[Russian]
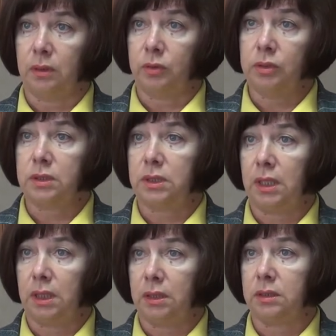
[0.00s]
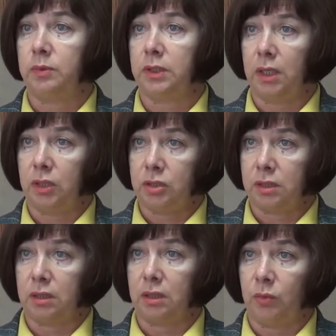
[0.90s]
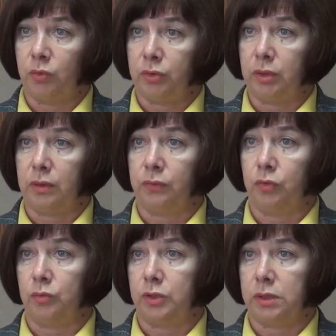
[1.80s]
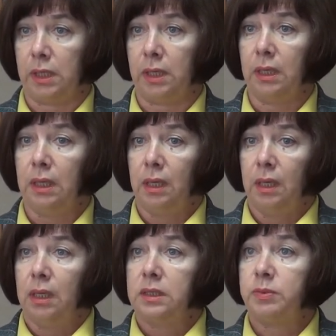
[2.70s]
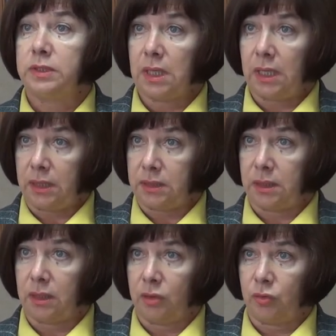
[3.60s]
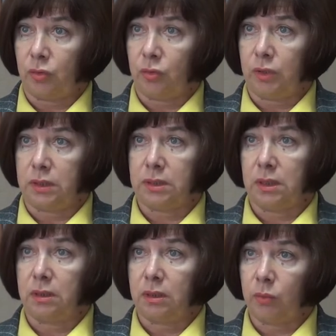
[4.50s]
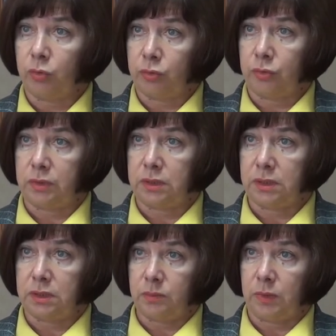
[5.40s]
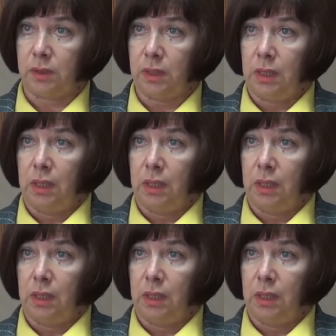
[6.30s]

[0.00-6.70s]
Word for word: Он состоит из педагогических работников, в том числе специалисты, которые у нас работают с детьми.